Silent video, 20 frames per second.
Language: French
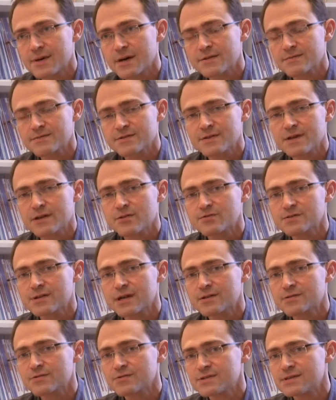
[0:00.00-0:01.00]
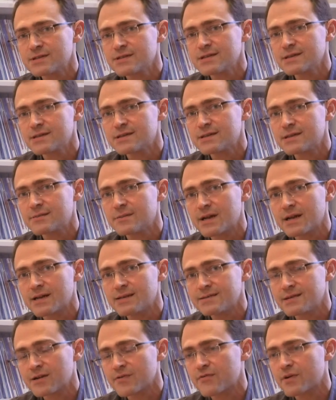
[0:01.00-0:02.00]
pas. Vous savez que le diagnostic des
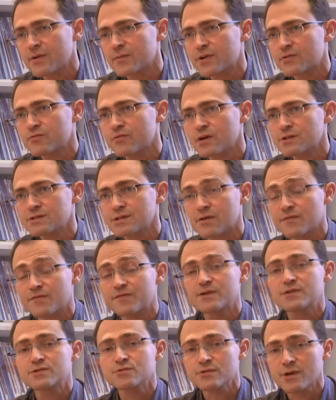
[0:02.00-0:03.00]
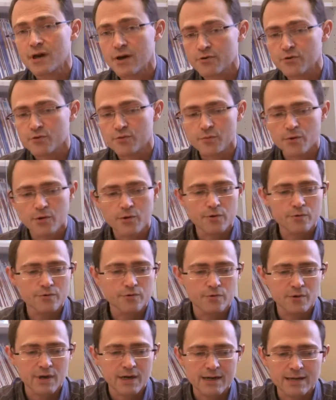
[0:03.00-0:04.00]
maladies inflammatoires, c'est un faisceau d'arguments
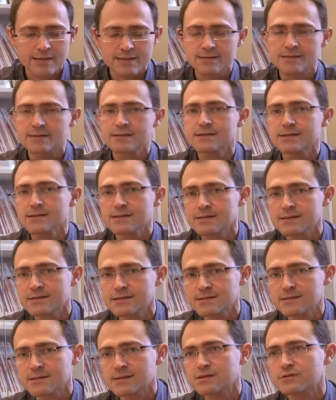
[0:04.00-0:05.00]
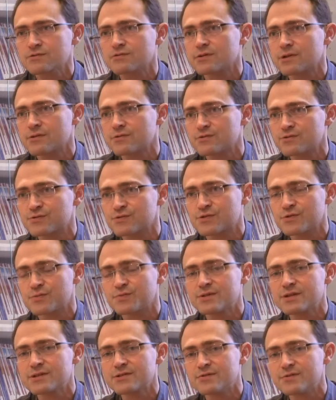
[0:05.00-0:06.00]
de la clinique, des résultats
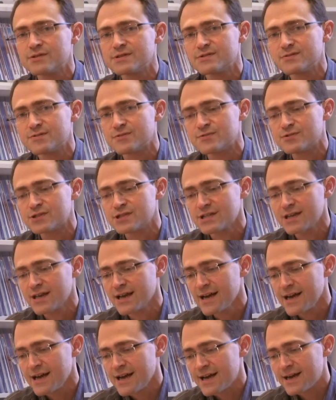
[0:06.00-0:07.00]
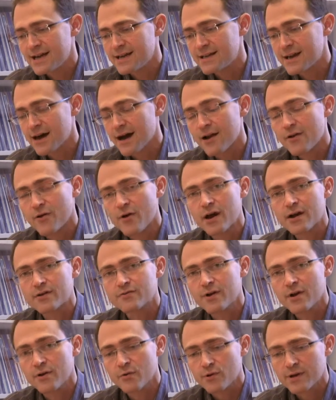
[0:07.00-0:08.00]
endoscopiques, de l'histologie. Et il n'y a à l'heure
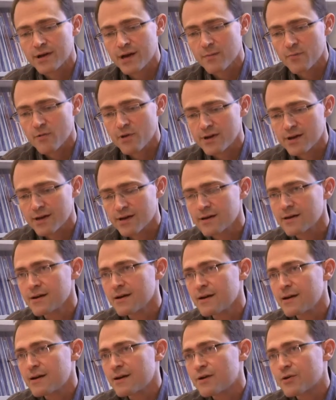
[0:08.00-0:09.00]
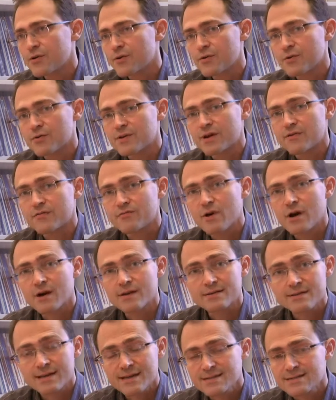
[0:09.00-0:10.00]
actuelle aucun moyen euh, d'avoir
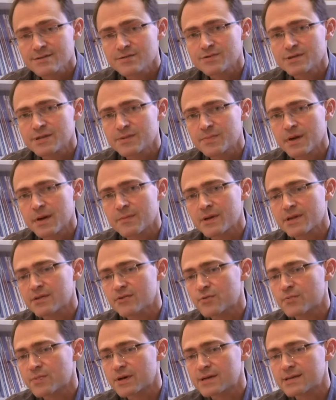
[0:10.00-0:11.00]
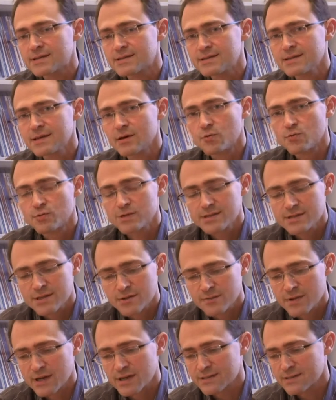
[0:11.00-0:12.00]
un test qui permette de prédire oui, c'est
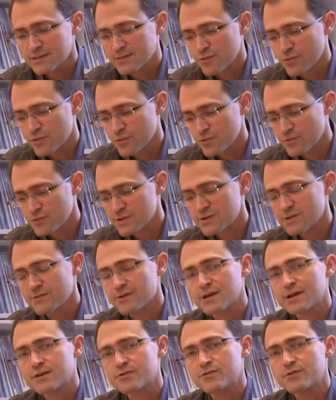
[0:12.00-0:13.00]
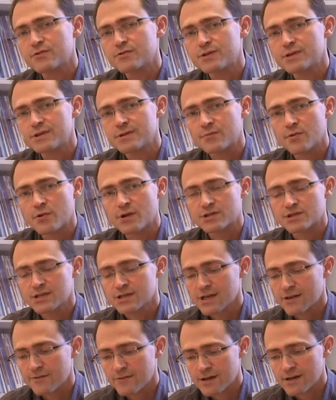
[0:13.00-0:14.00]
une maladie de Crohn, oui, c'est une rectocolite
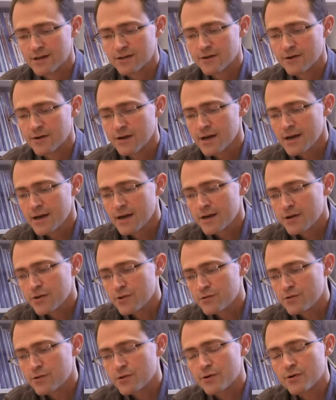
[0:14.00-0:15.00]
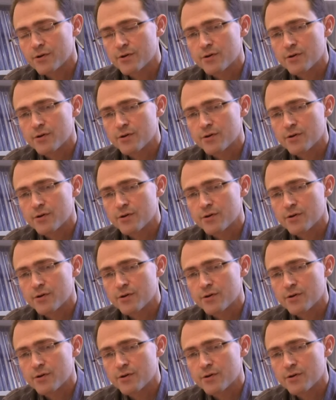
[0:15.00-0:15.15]
hémorragique avec euh, une